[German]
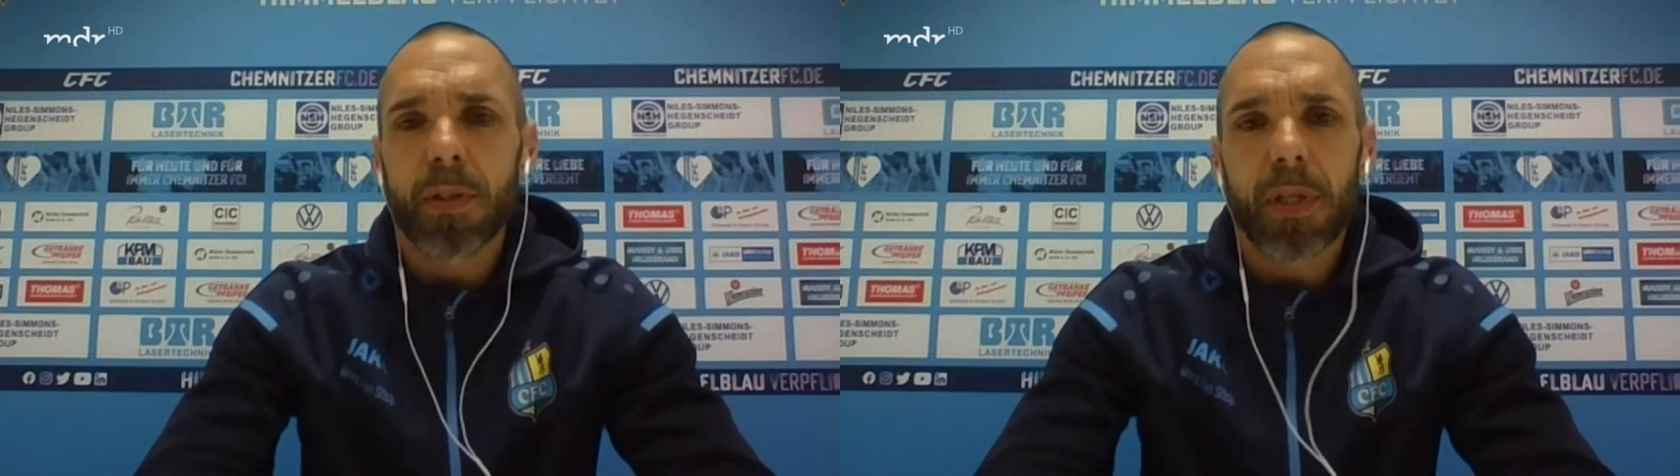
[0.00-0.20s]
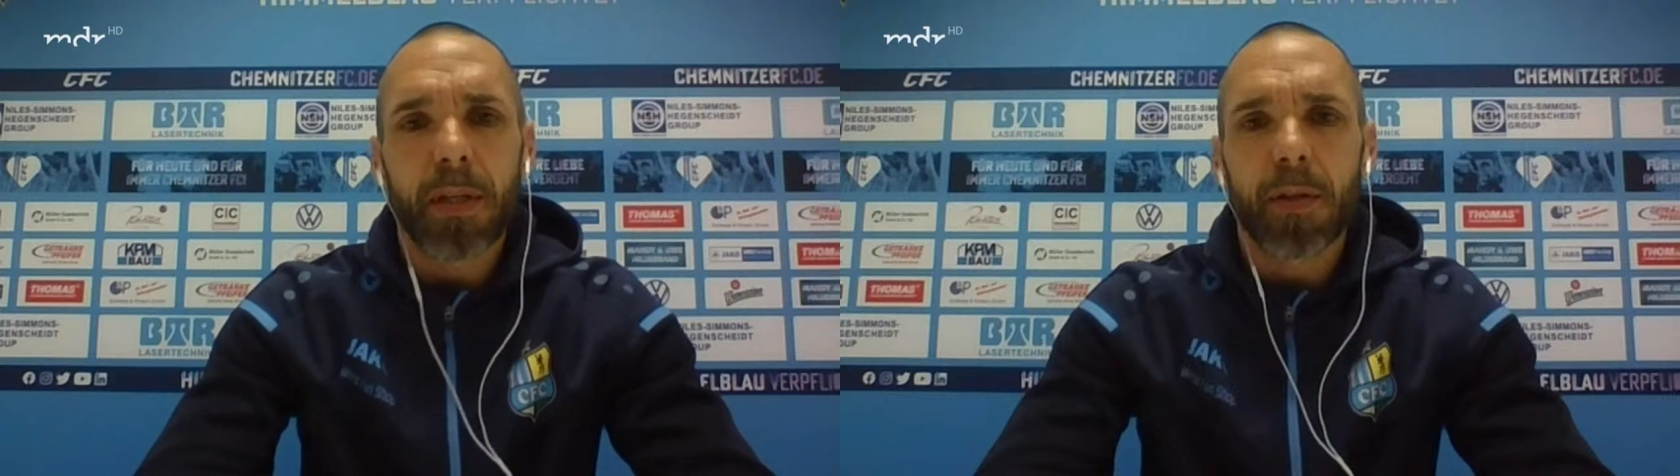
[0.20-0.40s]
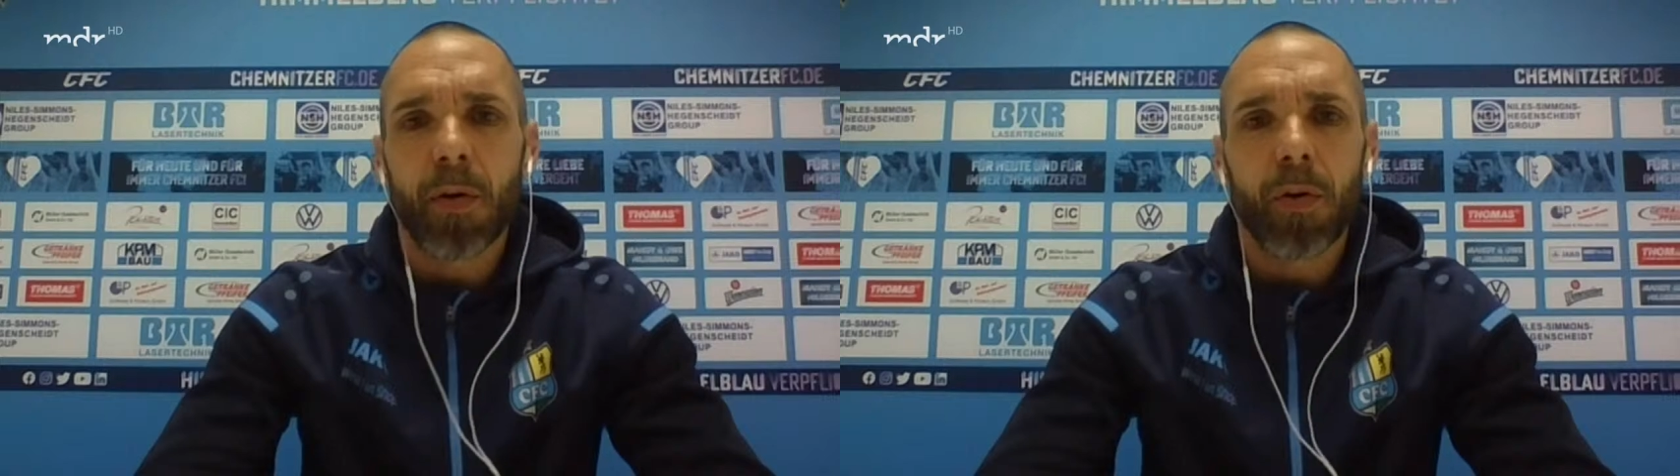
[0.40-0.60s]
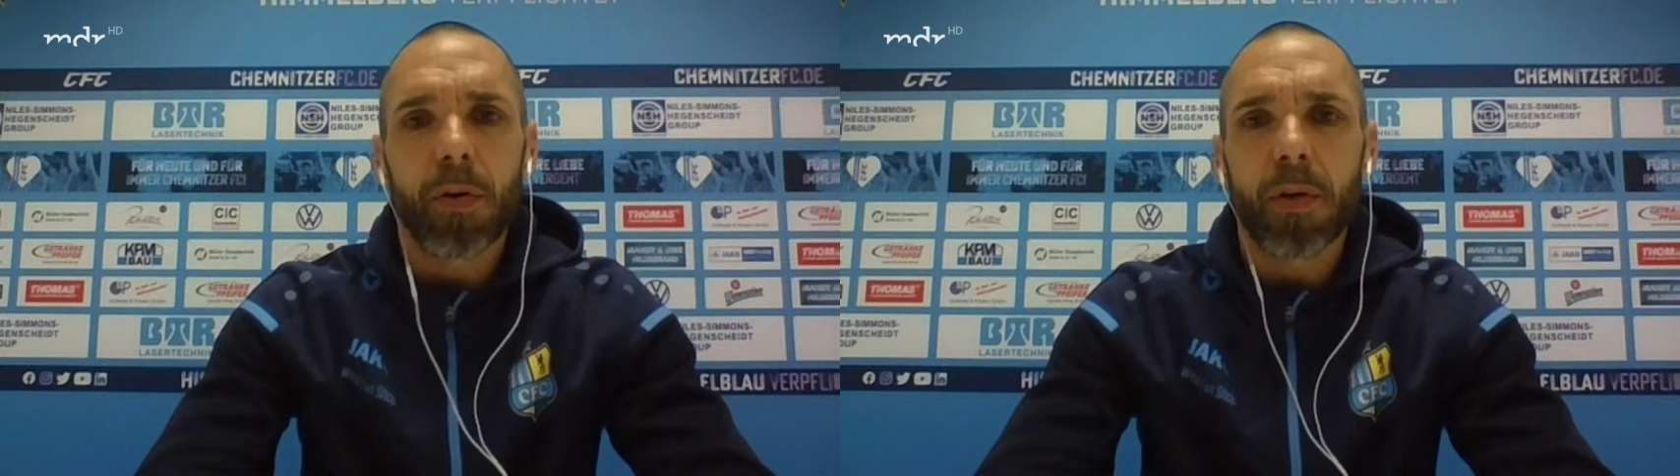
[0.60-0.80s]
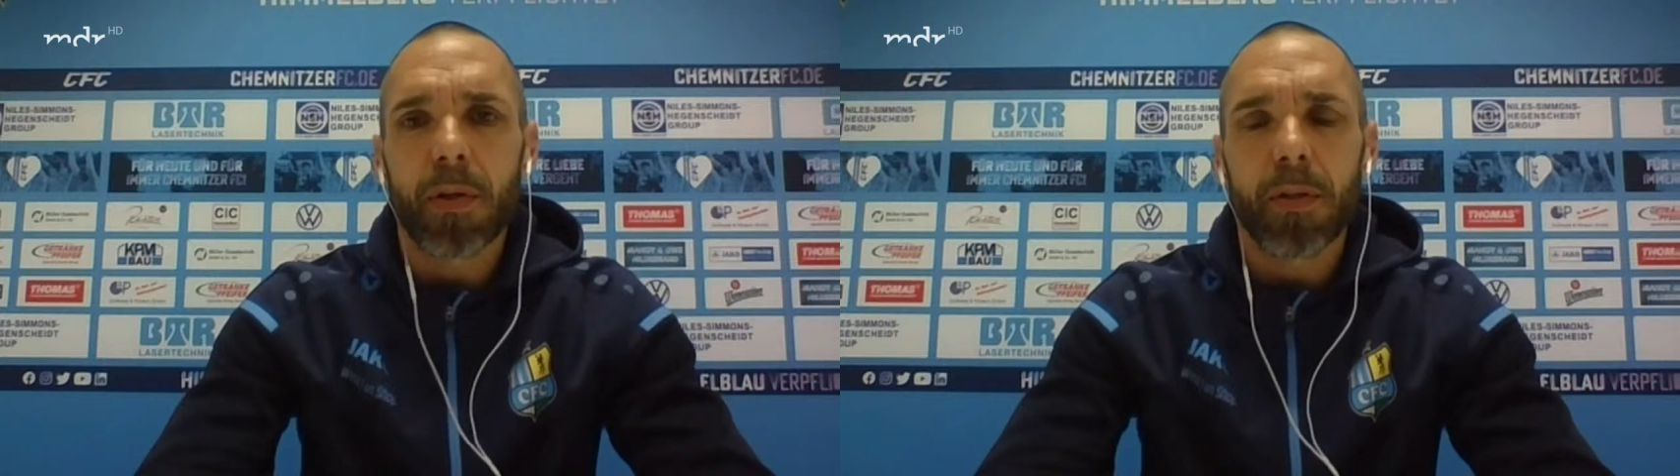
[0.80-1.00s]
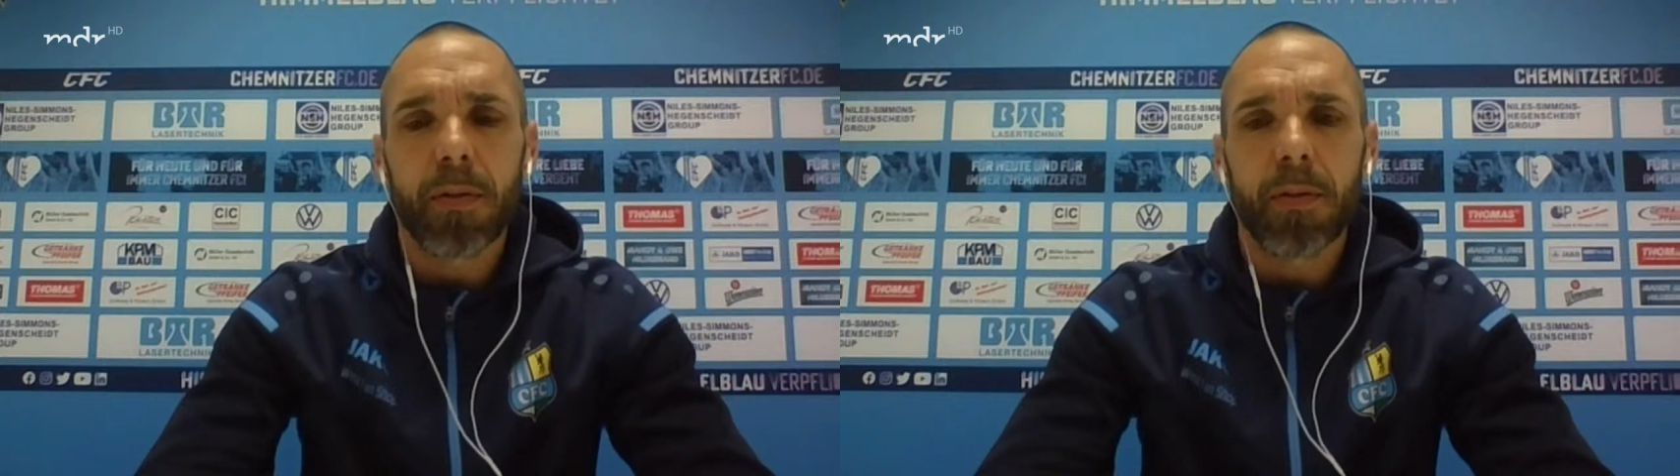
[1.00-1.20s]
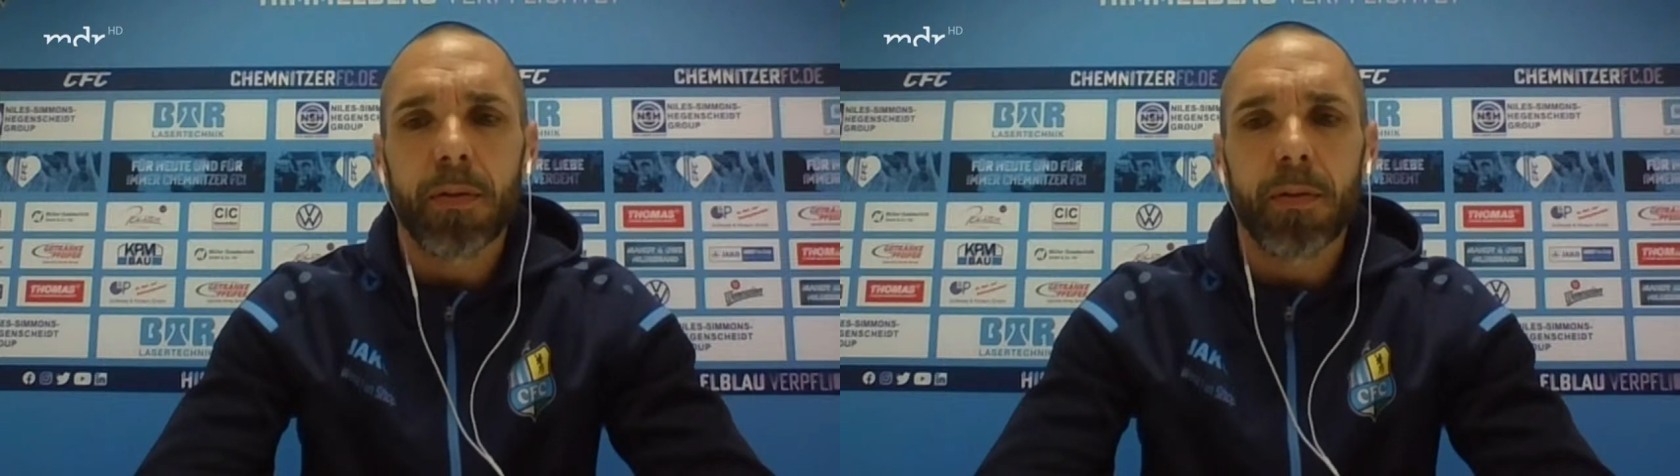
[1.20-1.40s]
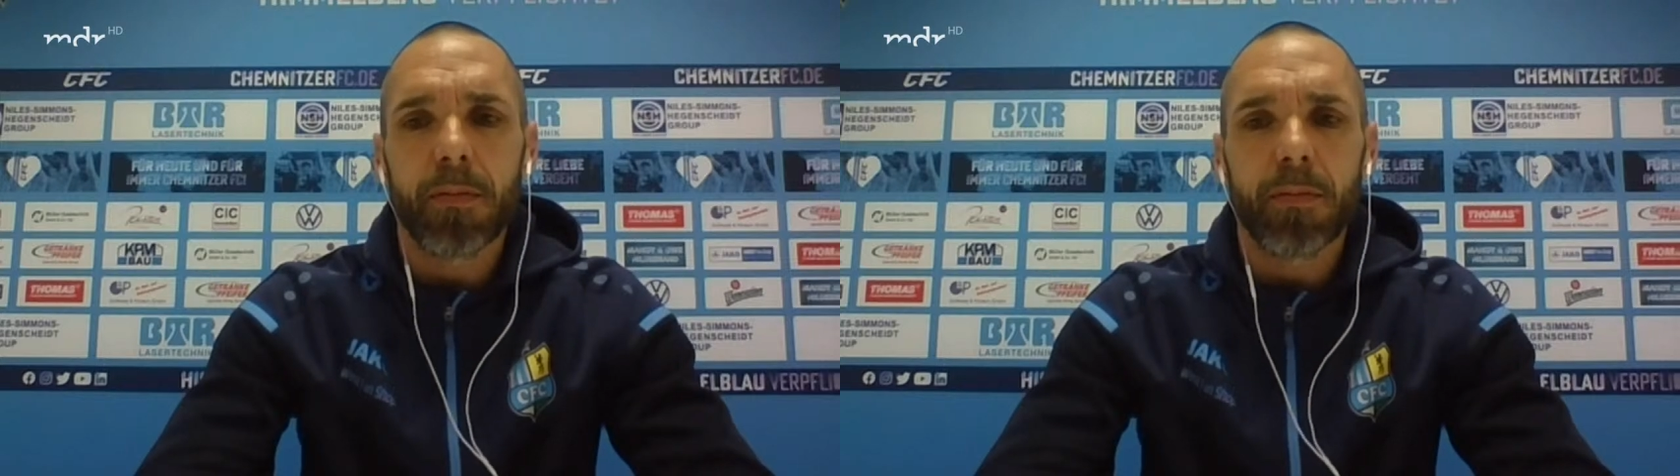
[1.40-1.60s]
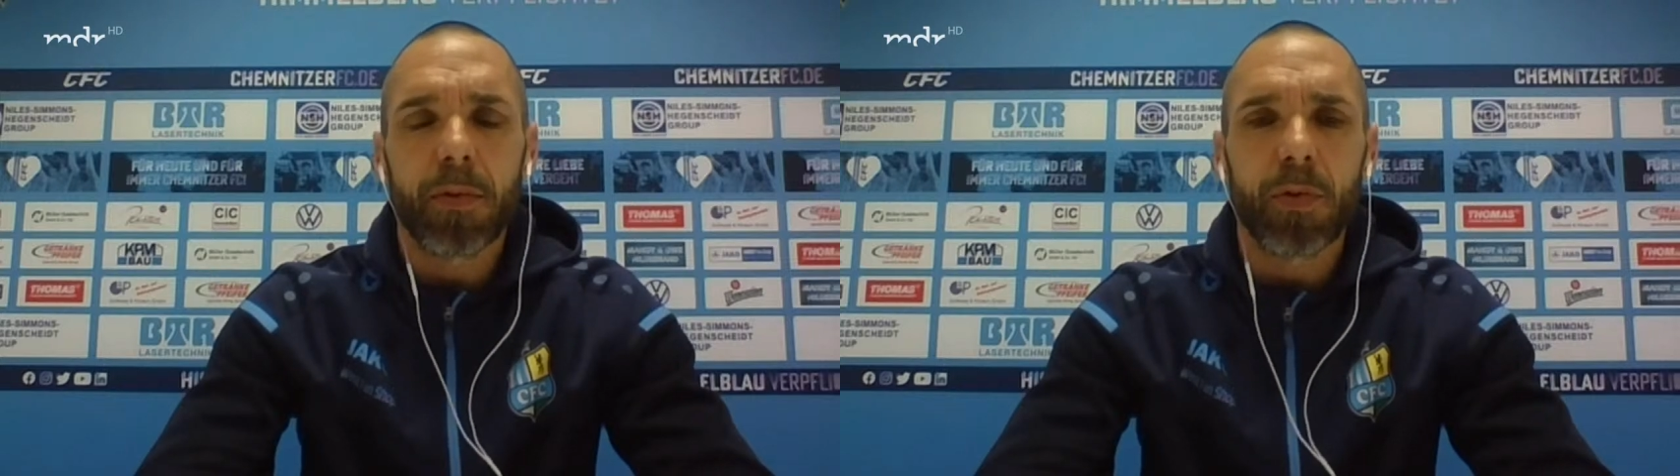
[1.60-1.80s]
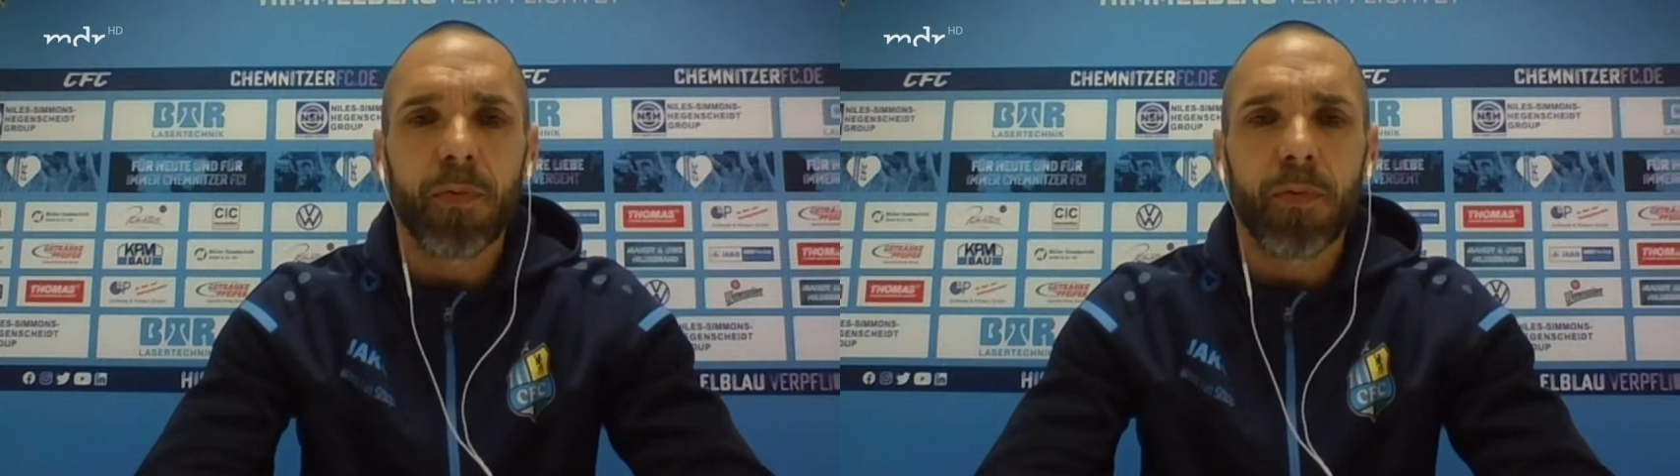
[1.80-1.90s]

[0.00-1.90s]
Das liegt auch äh,